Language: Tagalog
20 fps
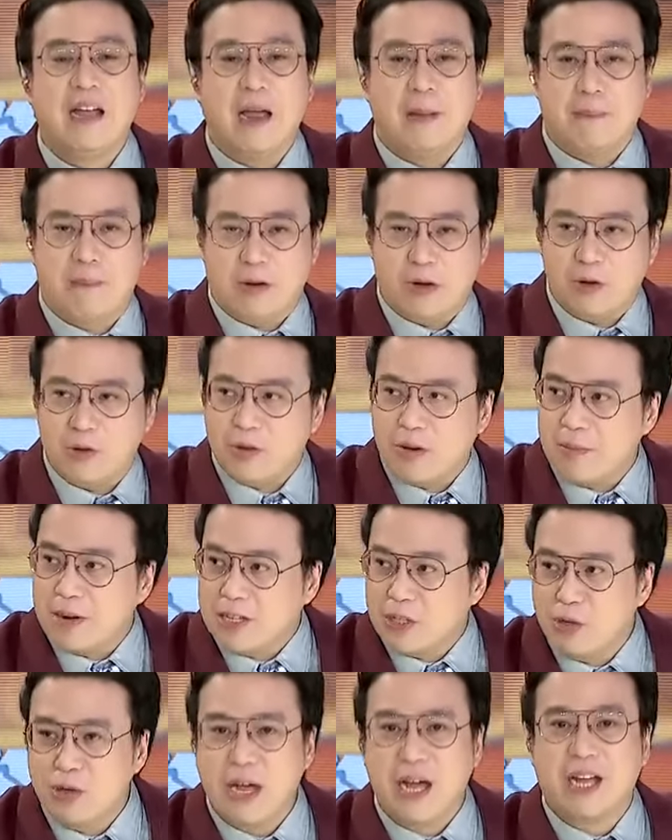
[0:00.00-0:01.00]
marunong ka
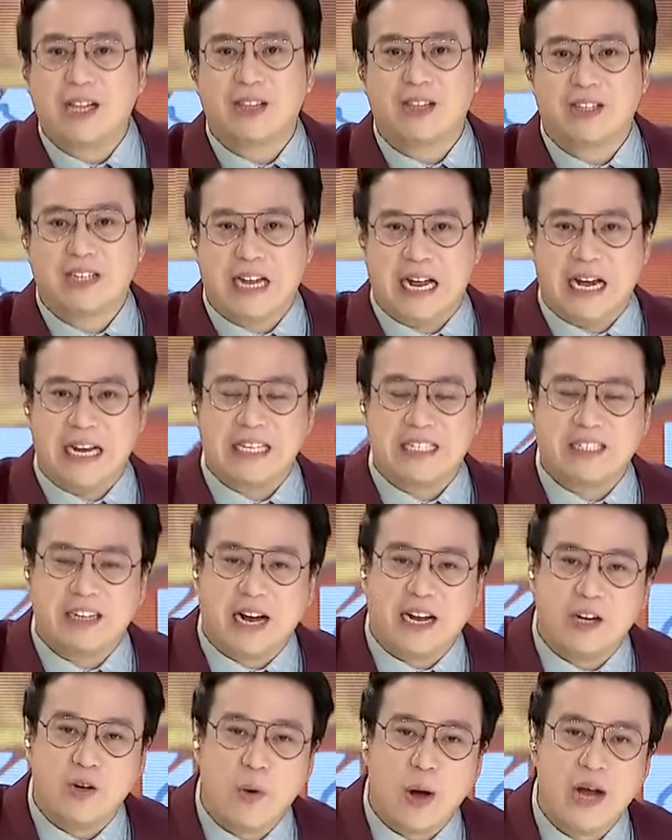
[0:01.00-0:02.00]
magsulat, college
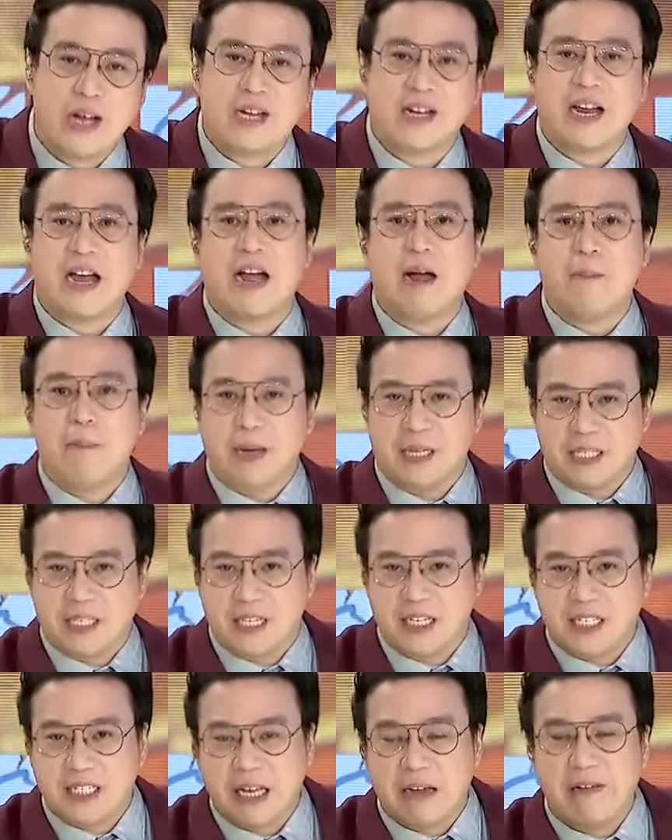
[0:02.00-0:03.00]
graduate ka,
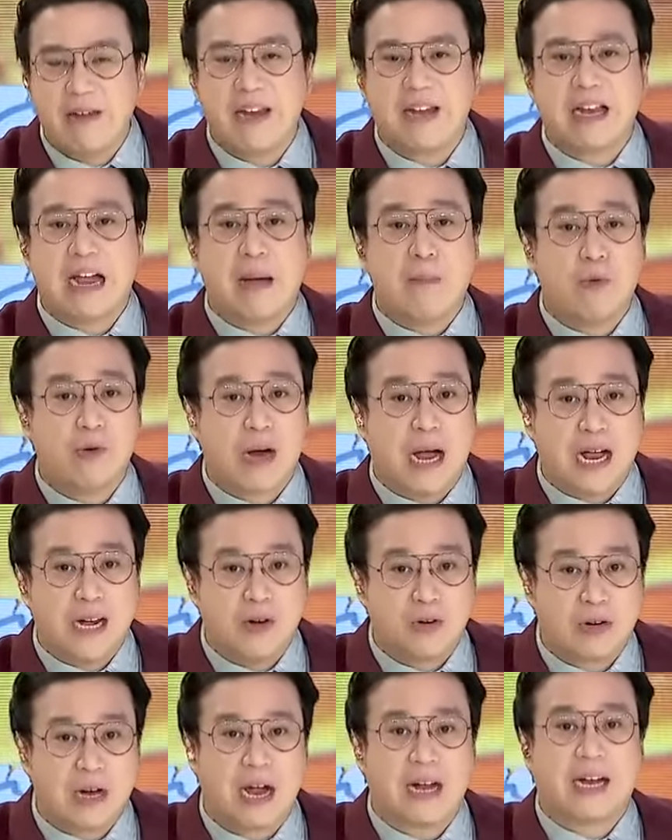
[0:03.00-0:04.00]
master's degree ka, abogado
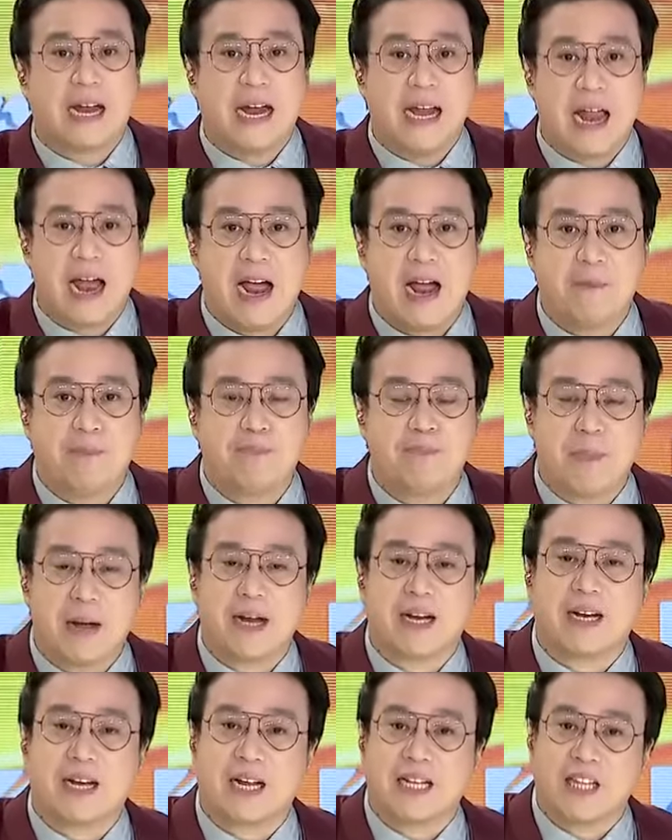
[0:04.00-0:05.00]
ka. Kailangan
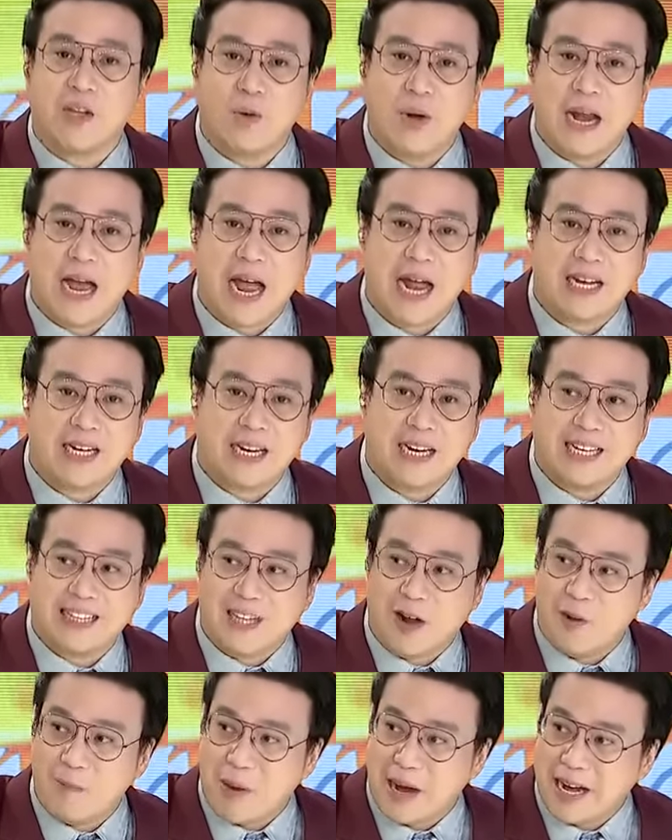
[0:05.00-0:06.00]
pagkatiwalaan ka ng
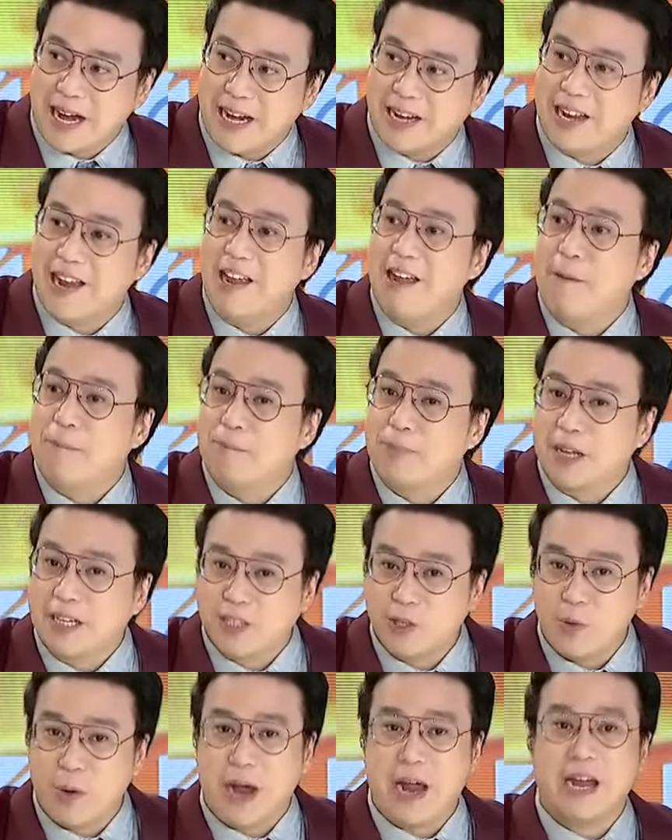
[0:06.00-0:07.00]
taong bayan. That's
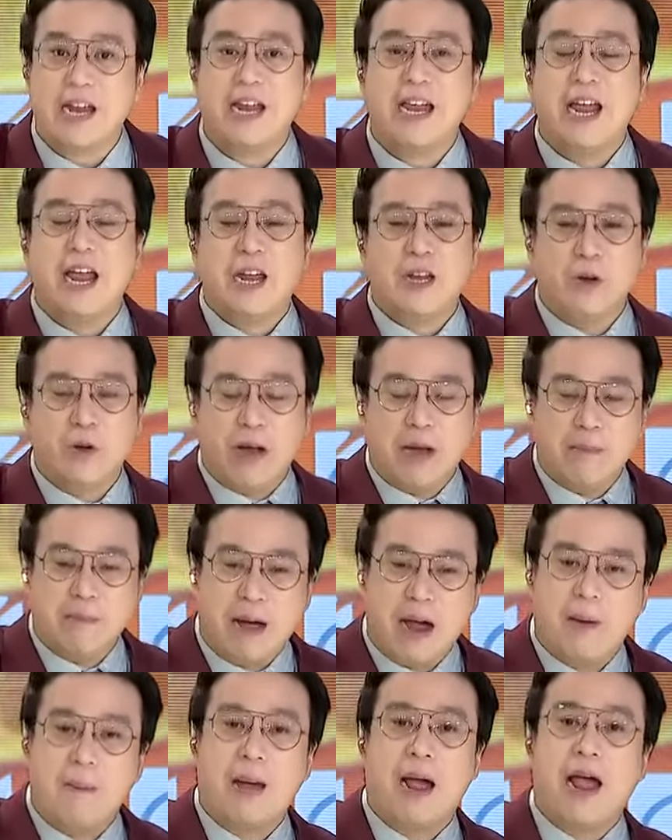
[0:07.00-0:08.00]
why yung
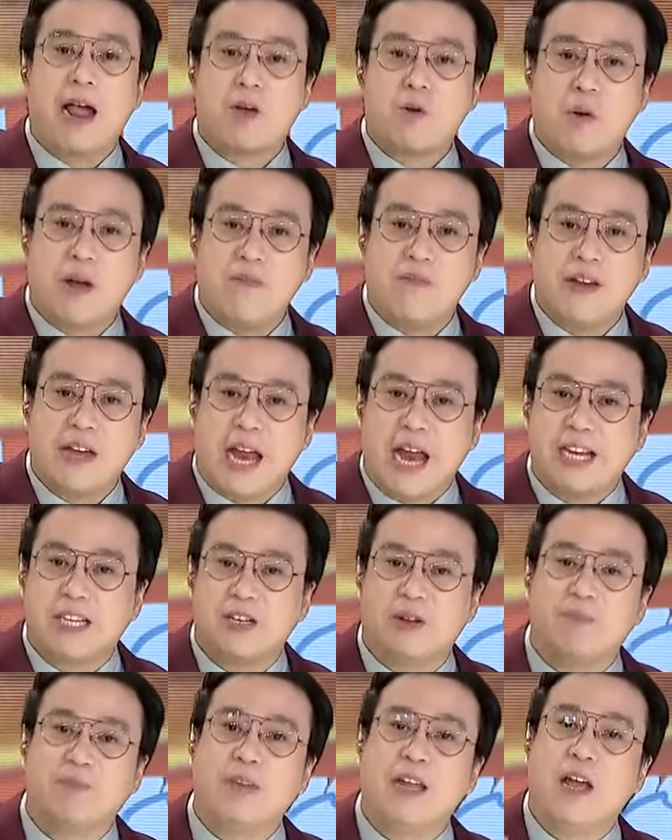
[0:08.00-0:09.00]
ibang mga
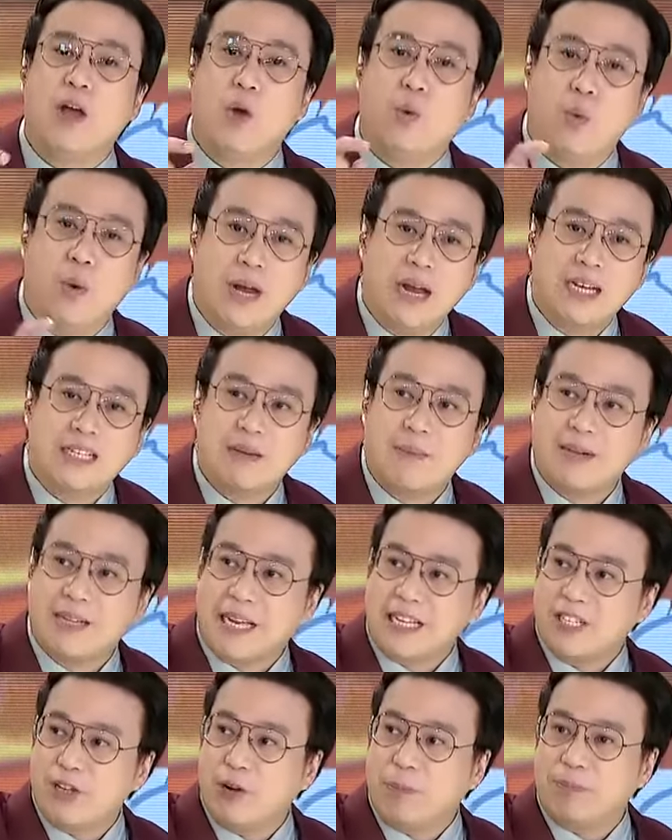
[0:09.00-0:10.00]
qualification wala sa
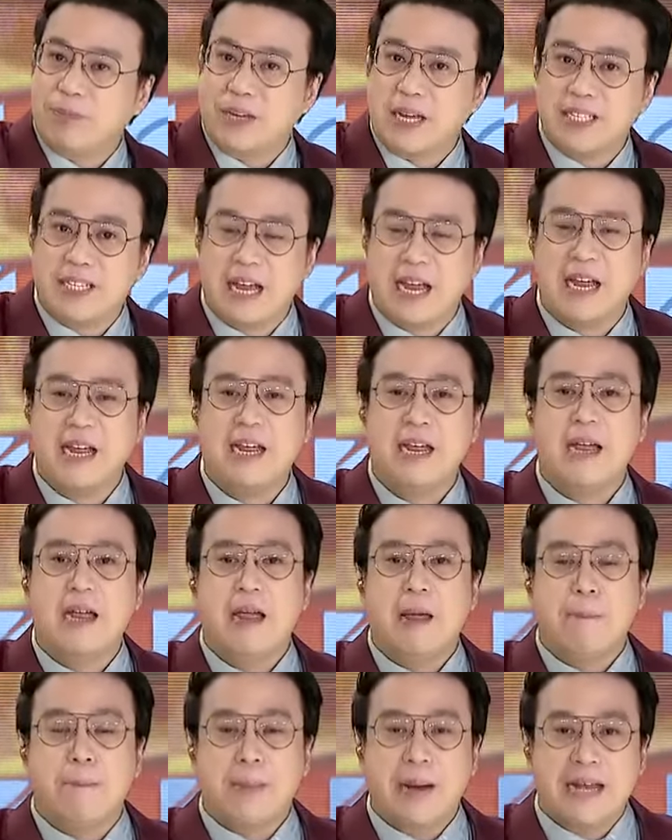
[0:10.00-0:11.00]
batas yun. Kasi
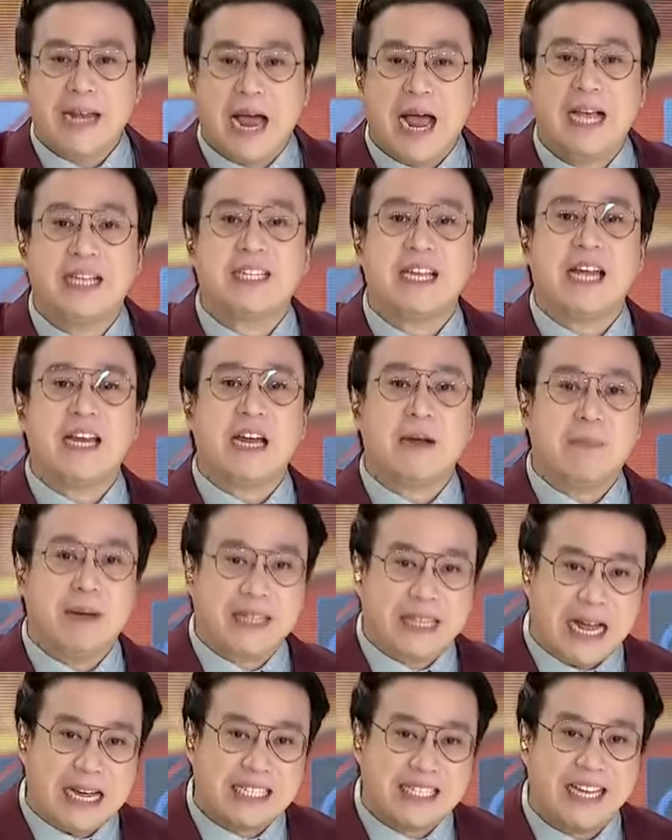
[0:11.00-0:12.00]
pinasa ng
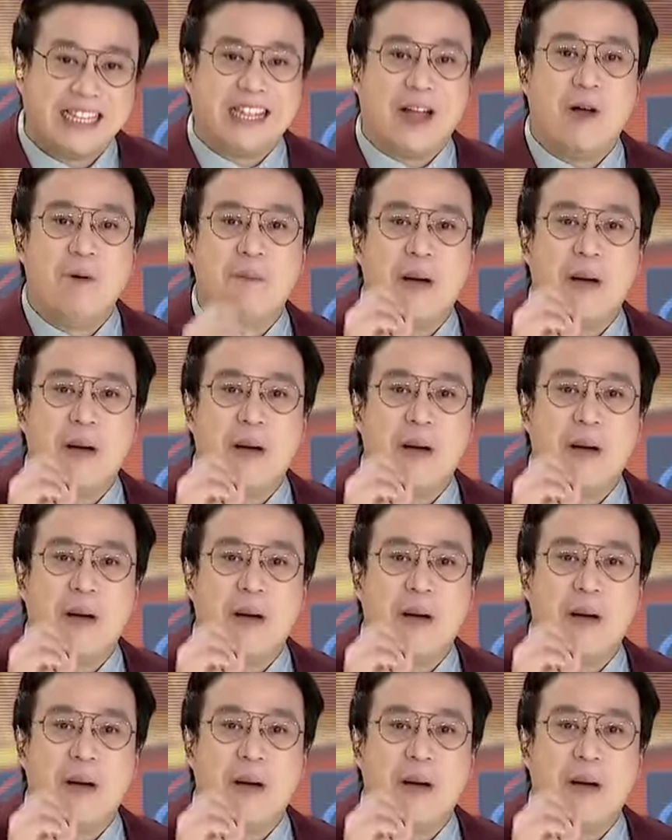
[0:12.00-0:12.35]
batas sa taong